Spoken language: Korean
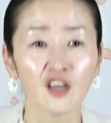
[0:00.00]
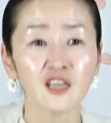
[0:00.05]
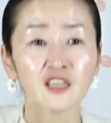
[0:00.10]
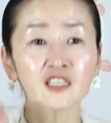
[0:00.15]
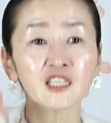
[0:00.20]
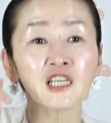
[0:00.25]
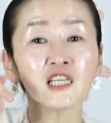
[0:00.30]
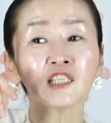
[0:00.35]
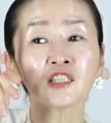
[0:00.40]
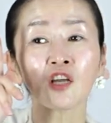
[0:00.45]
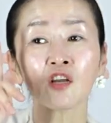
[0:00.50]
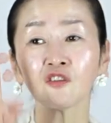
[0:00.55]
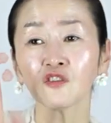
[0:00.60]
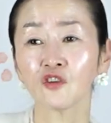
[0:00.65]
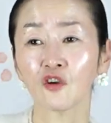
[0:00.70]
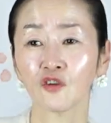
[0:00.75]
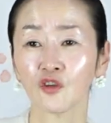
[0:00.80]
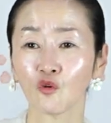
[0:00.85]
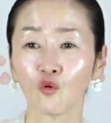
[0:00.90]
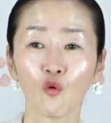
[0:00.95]

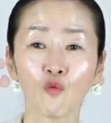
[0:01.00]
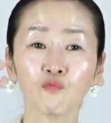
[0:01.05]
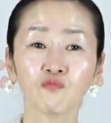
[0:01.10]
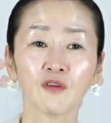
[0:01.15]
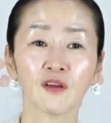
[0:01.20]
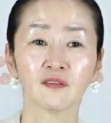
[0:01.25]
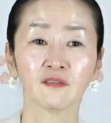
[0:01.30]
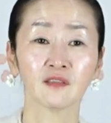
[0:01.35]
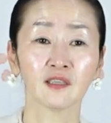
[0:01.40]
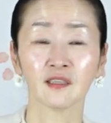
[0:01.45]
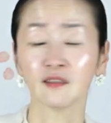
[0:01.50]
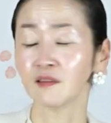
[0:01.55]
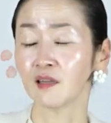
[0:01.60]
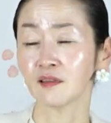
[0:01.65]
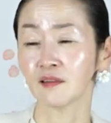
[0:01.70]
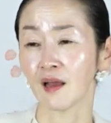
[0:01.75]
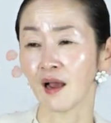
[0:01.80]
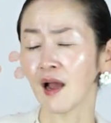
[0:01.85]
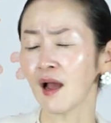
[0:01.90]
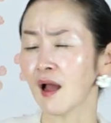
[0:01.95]
실천적인
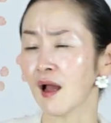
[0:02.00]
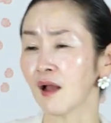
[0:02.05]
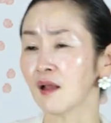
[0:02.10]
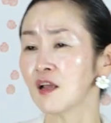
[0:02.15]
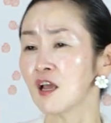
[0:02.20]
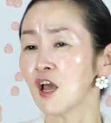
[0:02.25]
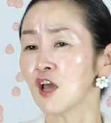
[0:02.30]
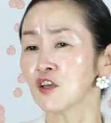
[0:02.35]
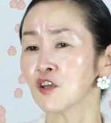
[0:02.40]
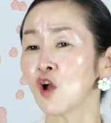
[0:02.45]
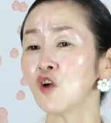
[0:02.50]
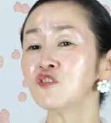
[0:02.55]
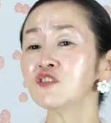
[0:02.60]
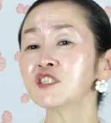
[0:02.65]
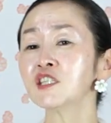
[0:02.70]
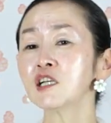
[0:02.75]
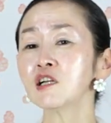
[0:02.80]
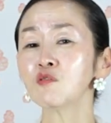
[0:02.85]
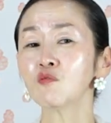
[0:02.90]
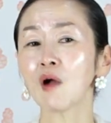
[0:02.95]
공부인데다가
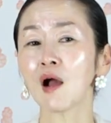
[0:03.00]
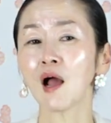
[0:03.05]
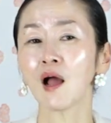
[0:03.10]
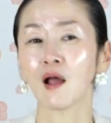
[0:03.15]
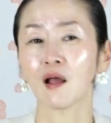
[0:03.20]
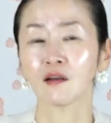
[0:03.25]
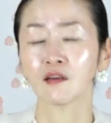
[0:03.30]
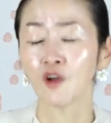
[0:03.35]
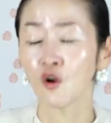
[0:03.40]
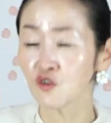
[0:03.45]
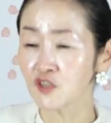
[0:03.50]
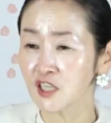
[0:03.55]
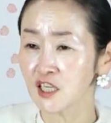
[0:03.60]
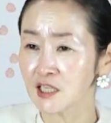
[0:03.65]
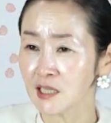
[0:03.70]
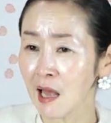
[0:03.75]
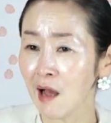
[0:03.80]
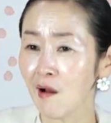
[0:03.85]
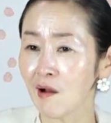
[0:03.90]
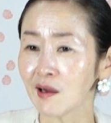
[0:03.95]
현실과 현실
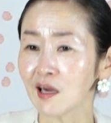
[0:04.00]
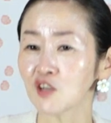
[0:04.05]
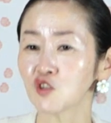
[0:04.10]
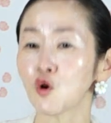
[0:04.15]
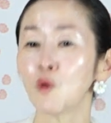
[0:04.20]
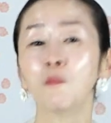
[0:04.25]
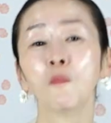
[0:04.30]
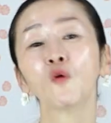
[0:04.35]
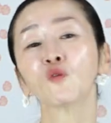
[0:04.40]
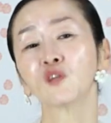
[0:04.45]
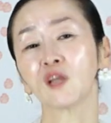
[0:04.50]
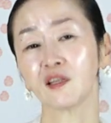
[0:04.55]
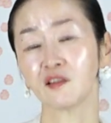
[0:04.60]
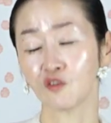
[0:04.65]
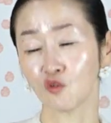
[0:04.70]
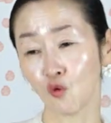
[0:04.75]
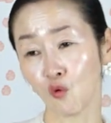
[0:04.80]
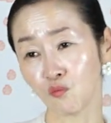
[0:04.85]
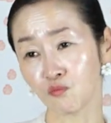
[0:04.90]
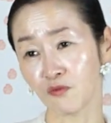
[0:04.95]
상황과 접목되어
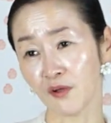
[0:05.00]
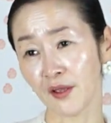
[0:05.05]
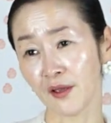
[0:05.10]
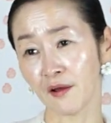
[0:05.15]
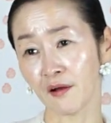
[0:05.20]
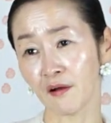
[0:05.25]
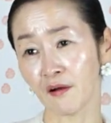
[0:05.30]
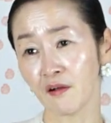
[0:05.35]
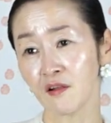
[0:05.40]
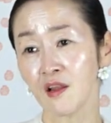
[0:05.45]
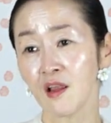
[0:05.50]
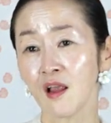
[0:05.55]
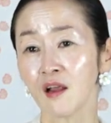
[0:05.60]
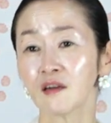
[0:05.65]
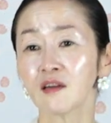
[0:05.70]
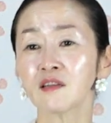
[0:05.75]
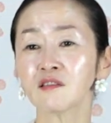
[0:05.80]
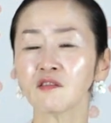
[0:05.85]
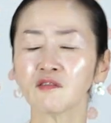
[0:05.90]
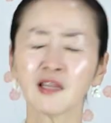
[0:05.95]
있는 공부예요.
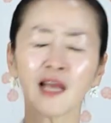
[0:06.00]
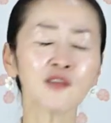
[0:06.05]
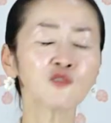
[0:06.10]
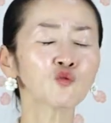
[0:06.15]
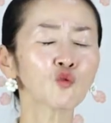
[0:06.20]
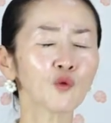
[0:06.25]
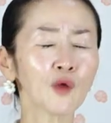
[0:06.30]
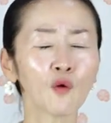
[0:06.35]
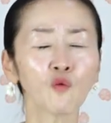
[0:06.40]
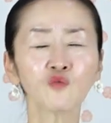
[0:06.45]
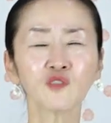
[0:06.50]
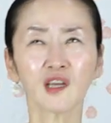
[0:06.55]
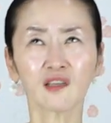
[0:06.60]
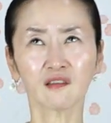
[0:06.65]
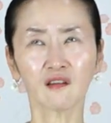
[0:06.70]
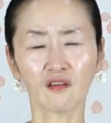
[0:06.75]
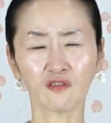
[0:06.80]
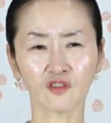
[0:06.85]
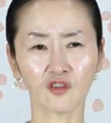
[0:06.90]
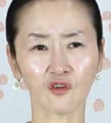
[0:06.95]
그래서 산속에 혼자
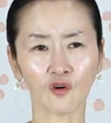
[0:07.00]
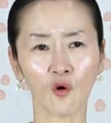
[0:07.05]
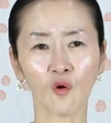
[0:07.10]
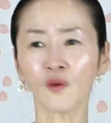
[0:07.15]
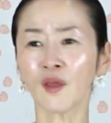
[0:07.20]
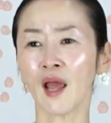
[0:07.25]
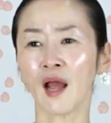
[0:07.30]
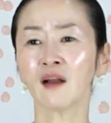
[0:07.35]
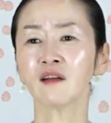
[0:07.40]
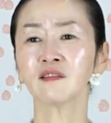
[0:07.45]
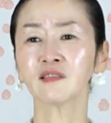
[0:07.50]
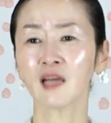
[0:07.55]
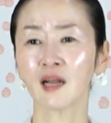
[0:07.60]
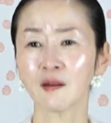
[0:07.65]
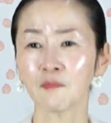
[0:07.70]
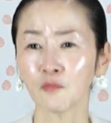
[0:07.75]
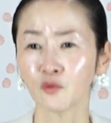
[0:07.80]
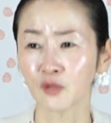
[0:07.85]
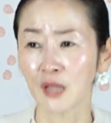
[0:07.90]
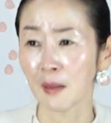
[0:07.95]
들어가서 이렇게 하는
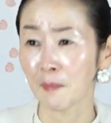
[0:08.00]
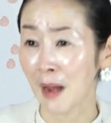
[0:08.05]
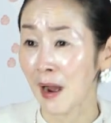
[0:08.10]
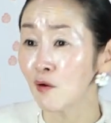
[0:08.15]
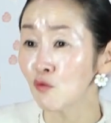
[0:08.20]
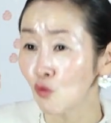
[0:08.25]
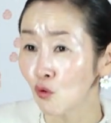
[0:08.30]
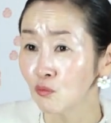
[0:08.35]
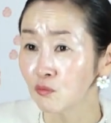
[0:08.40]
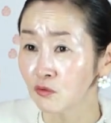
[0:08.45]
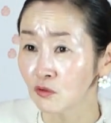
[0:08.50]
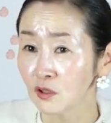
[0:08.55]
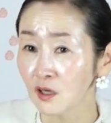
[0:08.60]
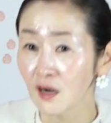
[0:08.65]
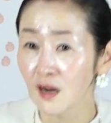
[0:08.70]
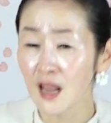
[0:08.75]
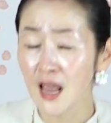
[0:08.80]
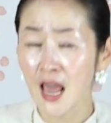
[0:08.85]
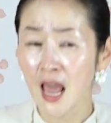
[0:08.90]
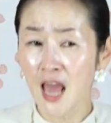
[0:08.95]
사람보다 마음 공부를
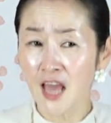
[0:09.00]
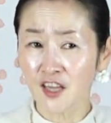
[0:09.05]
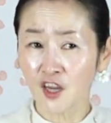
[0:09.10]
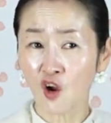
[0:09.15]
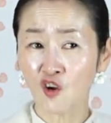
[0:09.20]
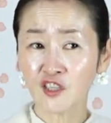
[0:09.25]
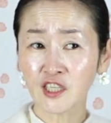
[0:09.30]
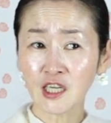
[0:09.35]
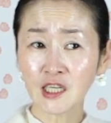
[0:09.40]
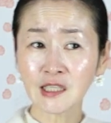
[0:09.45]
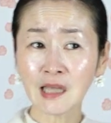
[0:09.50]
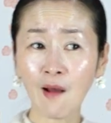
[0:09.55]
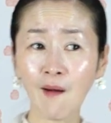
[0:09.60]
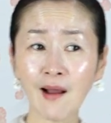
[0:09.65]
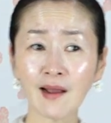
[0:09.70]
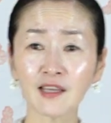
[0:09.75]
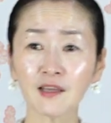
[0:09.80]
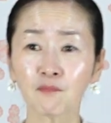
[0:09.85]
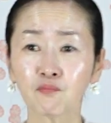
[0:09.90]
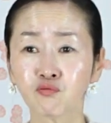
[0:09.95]
현실
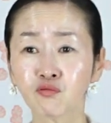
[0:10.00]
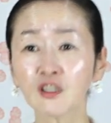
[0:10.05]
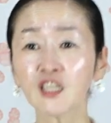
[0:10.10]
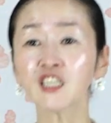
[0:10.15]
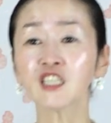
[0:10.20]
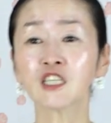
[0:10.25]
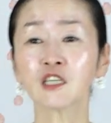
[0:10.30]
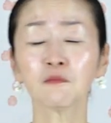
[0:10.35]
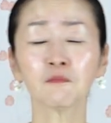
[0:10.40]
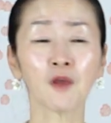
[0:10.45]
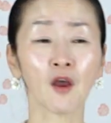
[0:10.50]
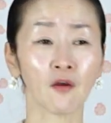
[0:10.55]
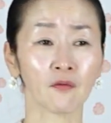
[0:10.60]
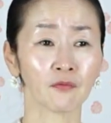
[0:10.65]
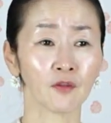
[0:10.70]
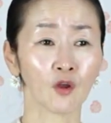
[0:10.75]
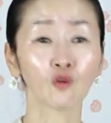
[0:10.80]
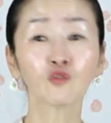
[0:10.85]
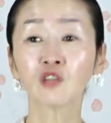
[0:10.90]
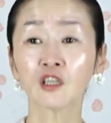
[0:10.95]
상황이 부딪히면
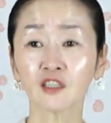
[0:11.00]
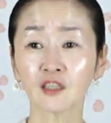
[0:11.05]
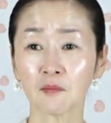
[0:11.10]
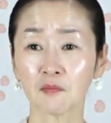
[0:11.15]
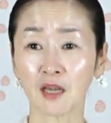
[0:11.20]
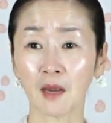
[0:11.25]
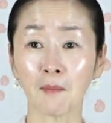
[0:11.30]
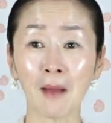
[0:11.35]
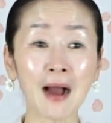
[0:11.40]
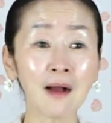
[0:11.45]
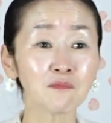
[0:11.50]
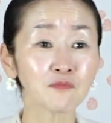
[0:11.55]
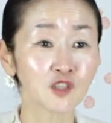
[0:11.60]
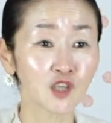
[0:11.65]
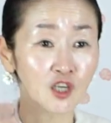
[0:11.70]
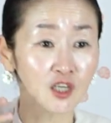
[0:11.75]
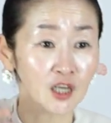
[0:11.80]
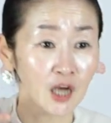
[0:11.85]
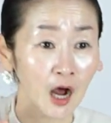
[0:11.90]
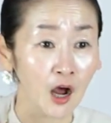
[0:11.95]
어떻게 됩니까?
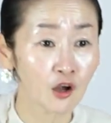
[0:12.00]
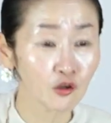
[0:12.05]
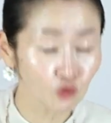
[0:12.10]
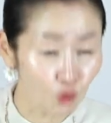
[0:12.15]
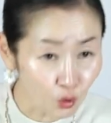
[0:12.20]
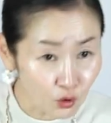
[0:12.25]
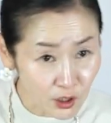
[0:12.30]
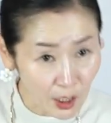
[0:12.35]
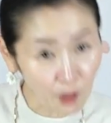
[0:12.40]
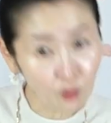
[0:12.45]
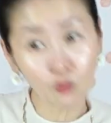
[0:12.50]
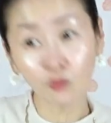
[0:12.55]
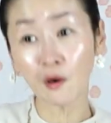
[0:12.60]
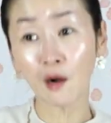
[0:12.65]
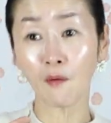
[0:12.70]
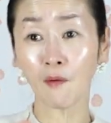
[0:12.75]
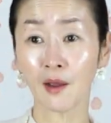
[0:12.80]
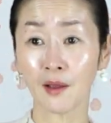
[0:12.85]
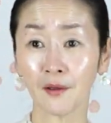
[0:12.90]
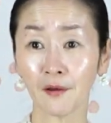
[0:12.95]
마음자리가 더 잘
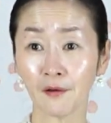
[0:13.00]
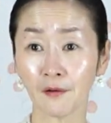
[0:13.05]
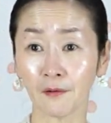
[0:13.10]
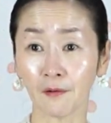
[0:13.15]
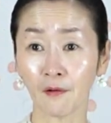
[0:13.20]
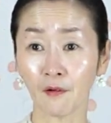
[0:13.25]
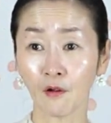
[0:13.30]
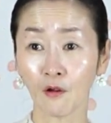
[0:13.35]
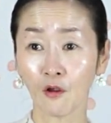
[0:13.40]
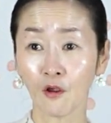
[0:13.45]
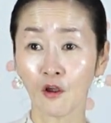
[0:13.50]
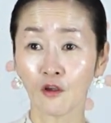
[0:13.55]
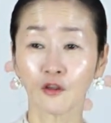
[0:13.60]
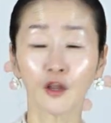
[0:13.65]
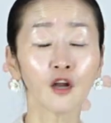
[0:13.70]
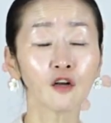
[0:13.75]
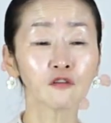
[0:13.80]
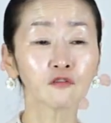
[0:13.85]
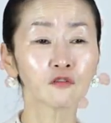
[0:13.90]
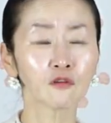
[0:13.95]
올라와요.
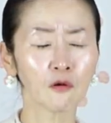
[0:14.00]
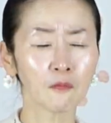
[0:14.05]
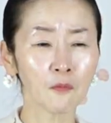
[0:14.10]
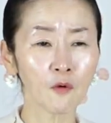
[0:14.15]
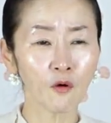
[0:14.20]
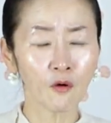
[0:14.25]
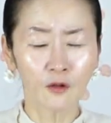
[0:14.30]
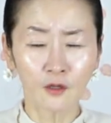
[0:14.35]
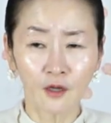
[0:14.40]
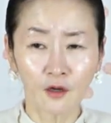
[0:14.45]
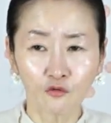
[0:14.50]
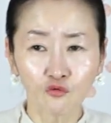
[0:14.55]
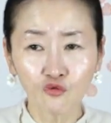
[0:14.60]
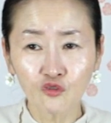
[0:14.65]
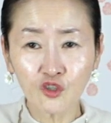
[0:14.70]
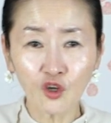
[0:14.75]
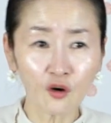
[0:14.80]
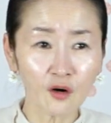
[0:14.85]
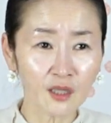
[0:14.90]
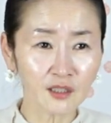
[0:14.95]
예를 들어 뭐
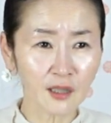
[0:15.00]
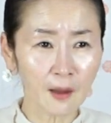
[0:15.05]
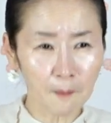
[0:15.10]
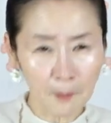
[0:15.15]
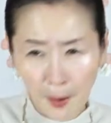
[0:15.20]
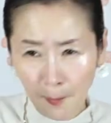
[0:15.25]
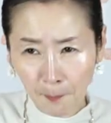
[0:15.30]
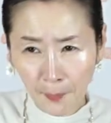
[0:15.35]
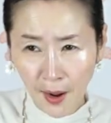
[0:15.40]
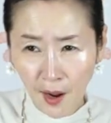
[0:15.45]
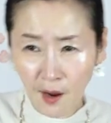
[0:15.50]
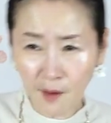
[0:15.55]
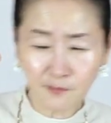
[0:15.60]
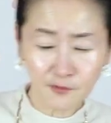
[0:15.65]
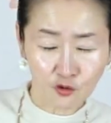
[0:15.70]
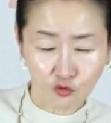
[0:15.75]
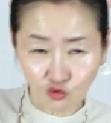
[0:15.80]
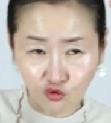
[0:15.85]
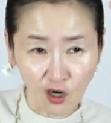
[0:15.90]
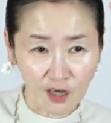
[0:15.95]
운전하다가 빵빵
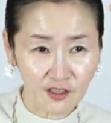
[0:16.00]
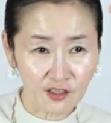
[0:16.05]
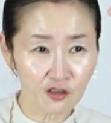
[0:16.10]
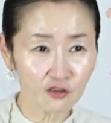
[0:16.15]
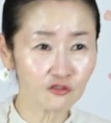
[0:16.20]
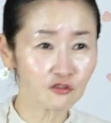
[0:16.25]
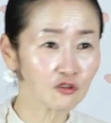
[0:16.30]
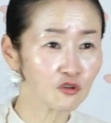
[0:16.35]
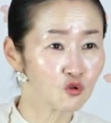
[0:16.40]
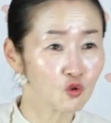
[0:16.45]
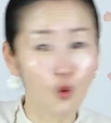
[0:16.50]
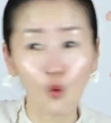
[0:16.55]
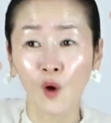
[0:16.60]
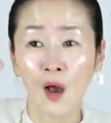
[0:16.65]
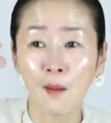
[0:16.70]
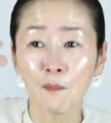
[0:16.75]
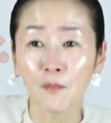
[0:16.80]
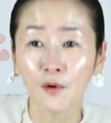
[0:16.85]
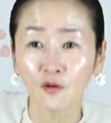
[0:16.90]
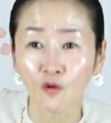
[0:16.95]
하면서 누가 끼어들어서 욕
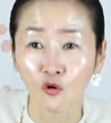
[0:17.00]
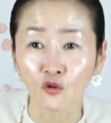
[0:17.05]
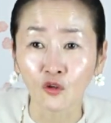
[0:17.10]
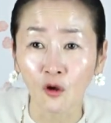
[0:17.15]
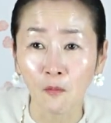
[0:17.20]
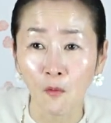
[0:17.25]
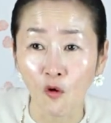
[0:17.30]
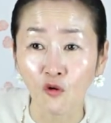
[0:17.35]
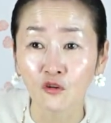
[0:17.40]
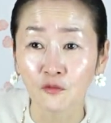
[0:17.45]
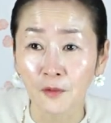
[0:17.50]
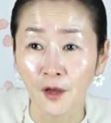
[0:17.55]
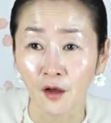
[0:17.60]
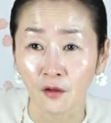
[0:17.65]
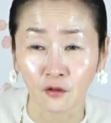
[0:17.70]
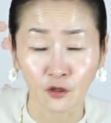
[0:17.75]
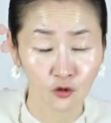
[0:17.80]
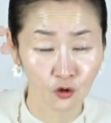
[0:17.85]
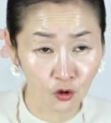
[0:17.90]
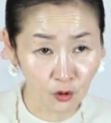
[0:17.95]
한 번 얻어 먹으면
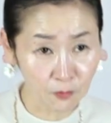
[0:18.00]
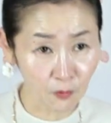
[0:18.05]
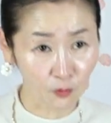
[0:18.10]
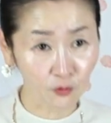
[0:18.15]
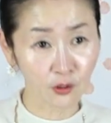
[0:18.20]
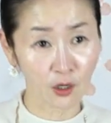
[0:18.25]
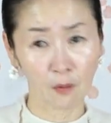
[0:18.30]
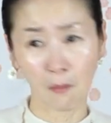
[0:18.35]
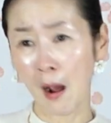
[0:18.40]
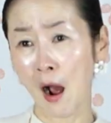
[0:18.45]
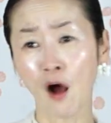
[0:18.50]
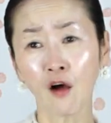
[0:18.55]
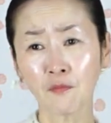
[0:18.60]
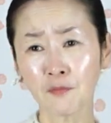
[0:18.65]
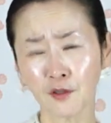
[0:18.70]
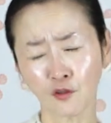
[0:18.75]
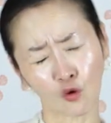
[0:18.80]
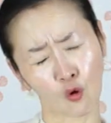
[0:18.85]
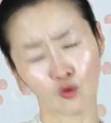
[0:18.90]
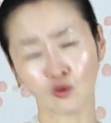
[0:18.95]
여러분 어때요?
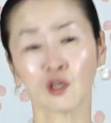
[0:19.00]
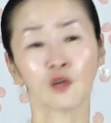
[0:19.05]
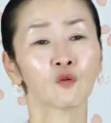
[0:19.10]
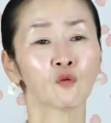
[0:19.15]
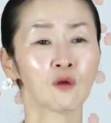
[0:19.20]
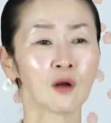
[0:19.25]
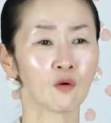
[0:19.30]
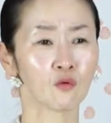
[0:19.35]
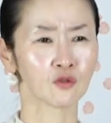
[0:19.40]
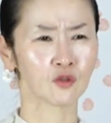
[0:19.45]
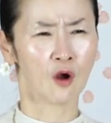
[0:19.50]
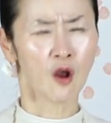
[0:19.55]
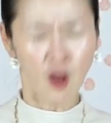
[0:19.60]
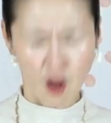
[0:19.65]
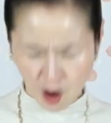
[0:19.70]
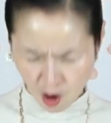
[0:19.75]
마음이 더 잘 올라오죠.